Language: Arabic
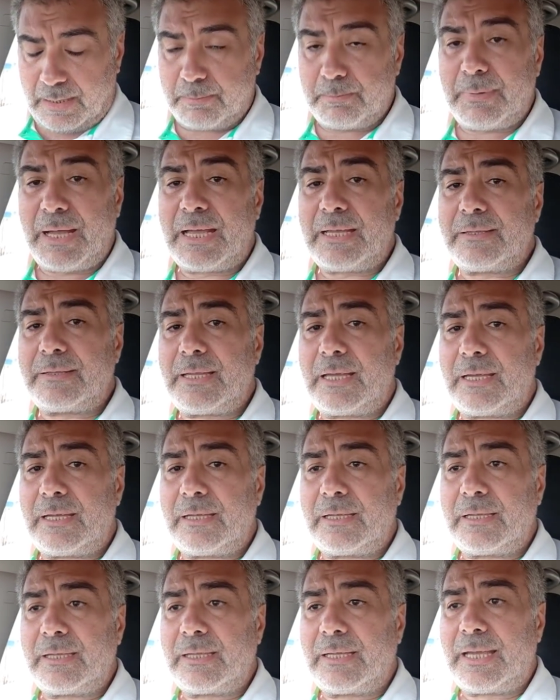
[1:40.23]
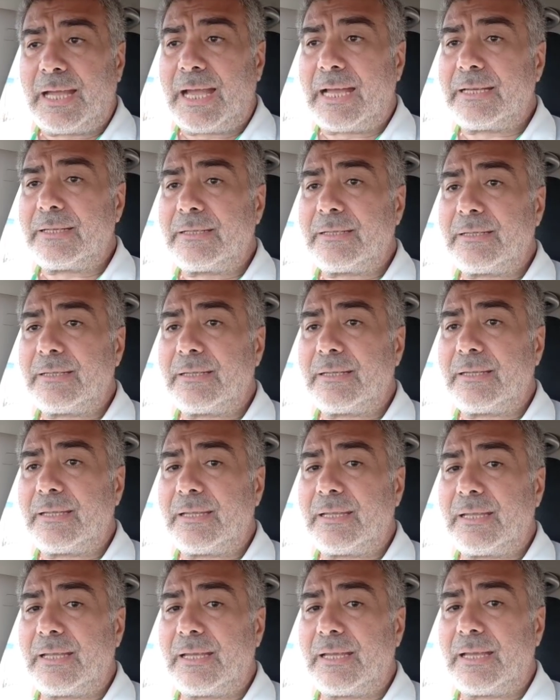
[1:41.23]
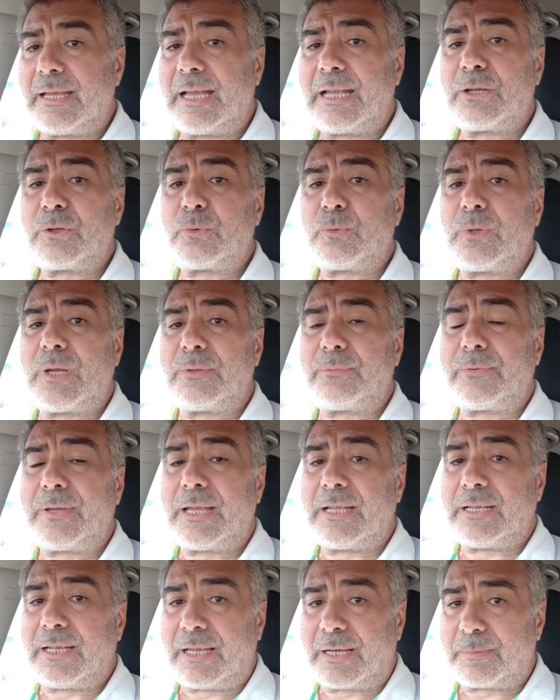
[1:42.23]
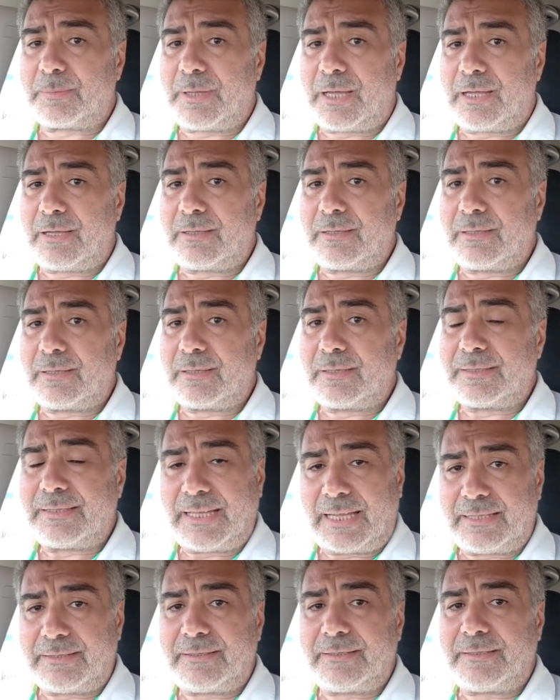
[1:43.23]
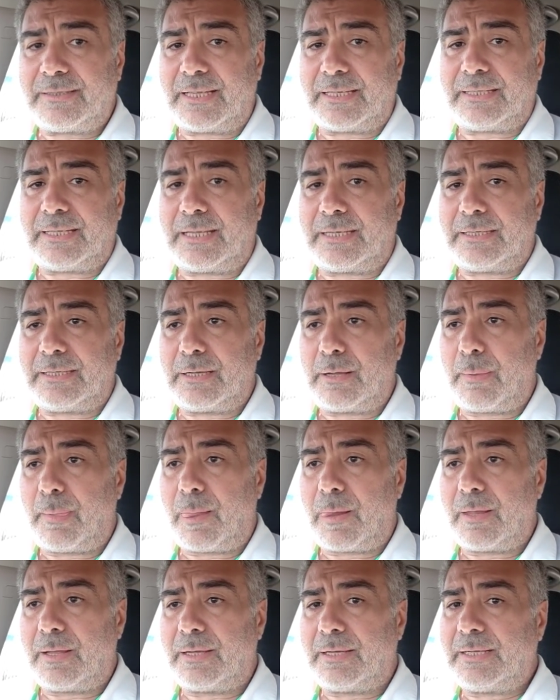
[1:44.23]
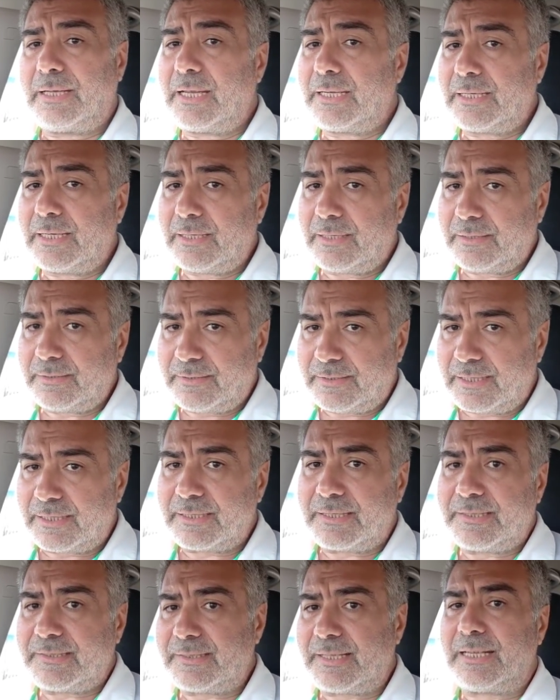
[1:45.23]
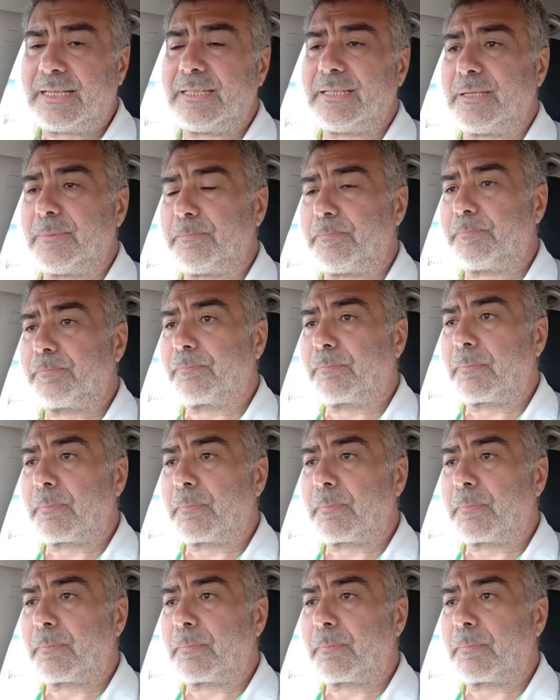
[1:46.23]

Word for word: ماذا عن الخلفاء الأربعة تحديدا يعني لأن التركيز عليهم